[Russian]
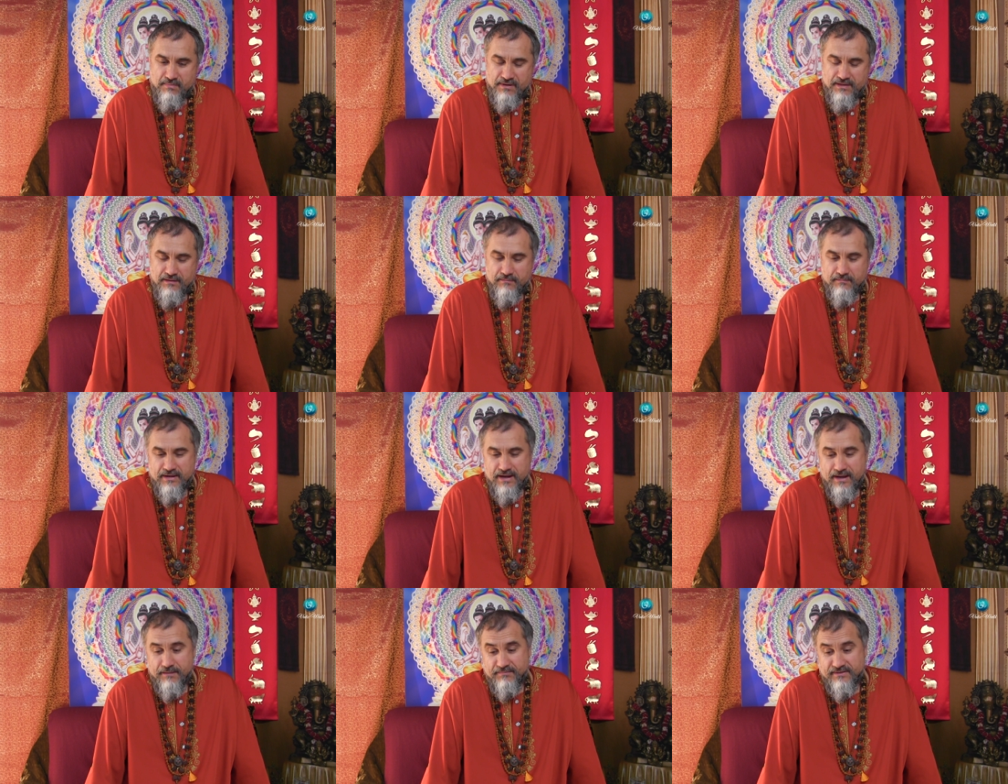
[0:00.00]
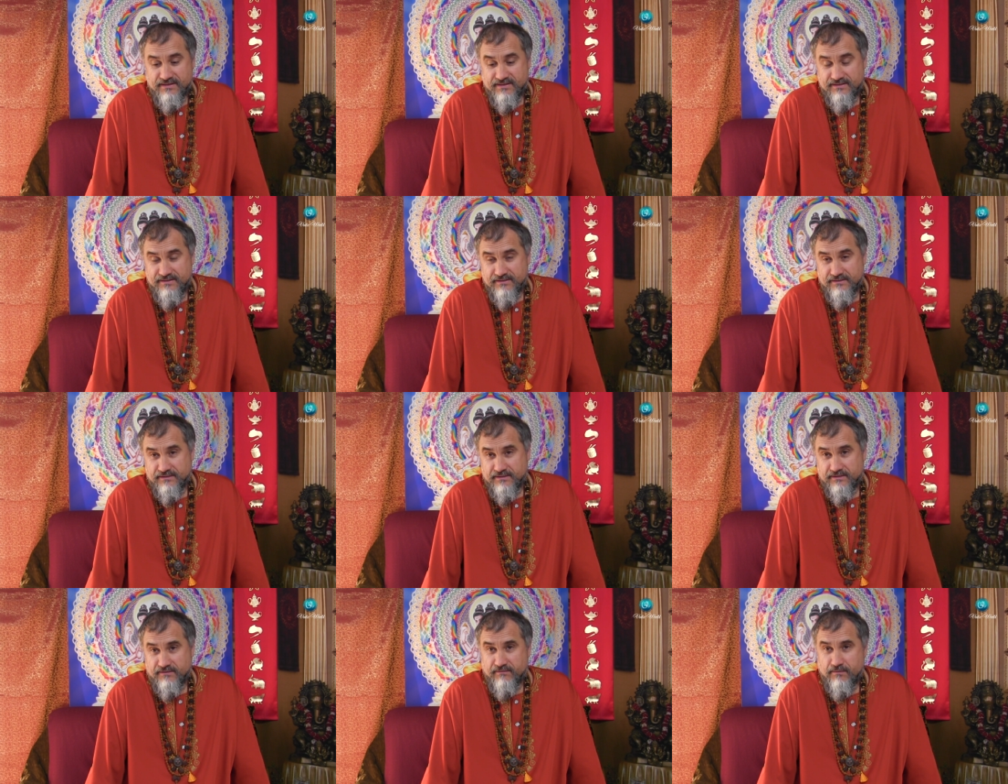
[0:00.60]
понимаем
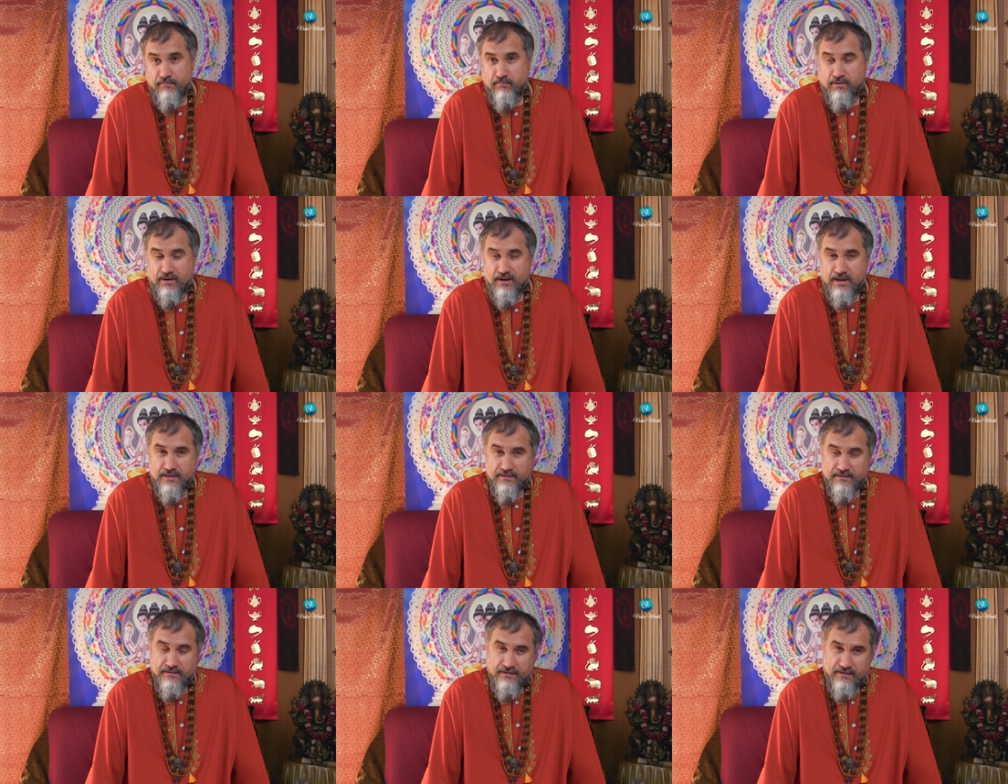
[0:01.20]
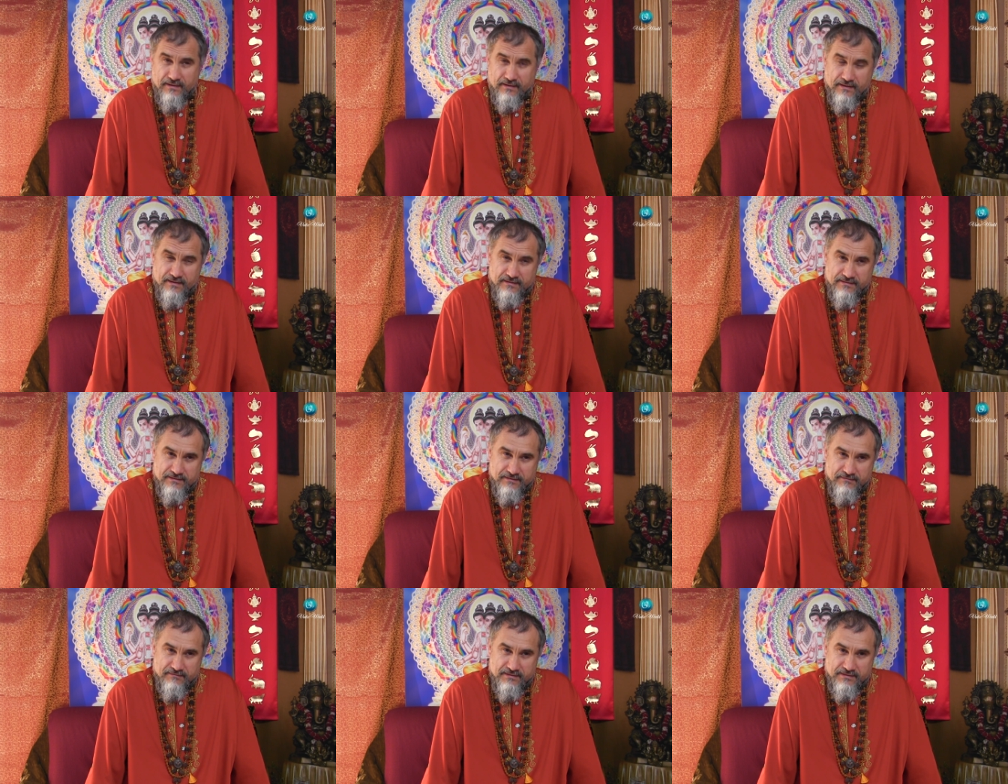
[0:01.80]
единство праны и
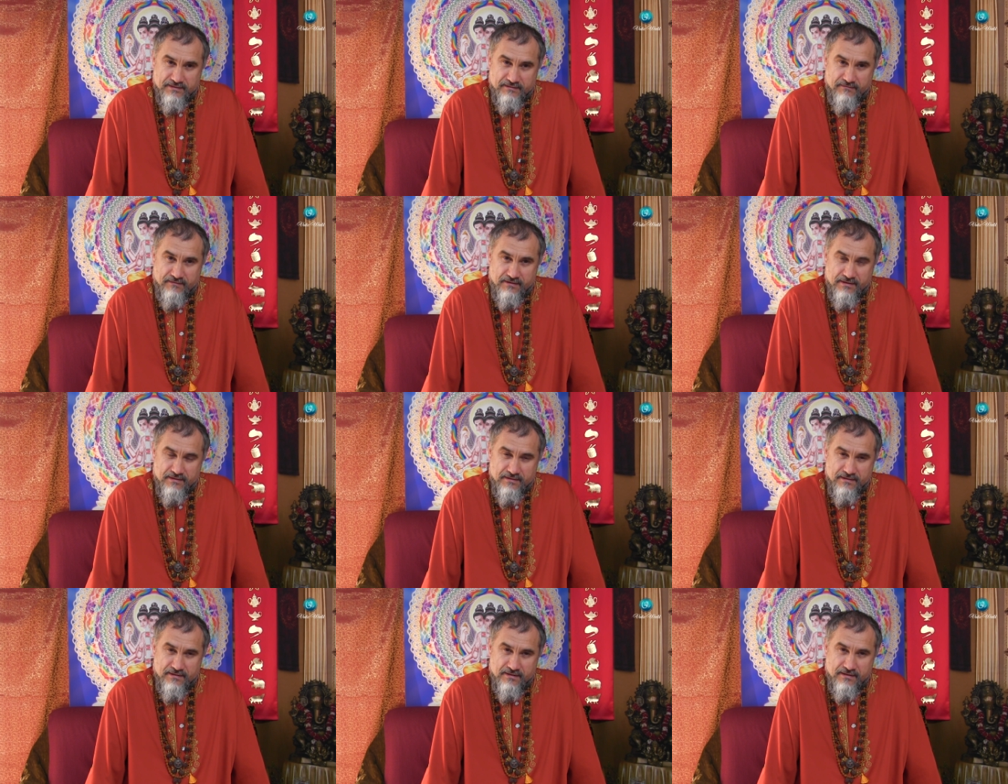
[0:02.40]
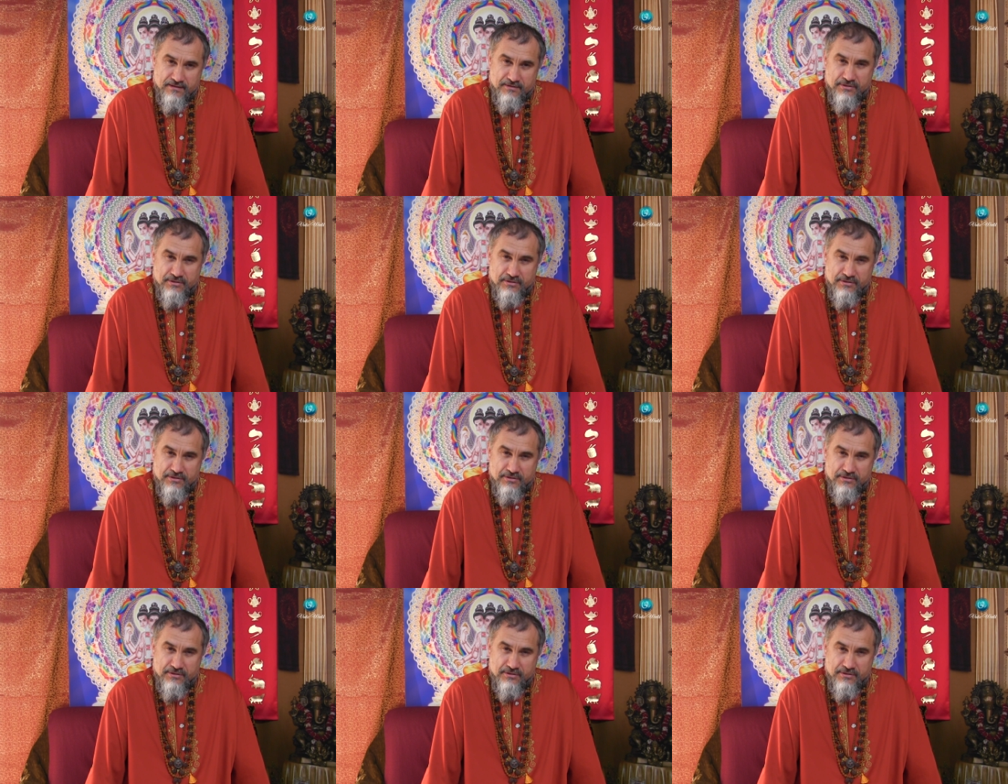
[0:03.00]
ясного света,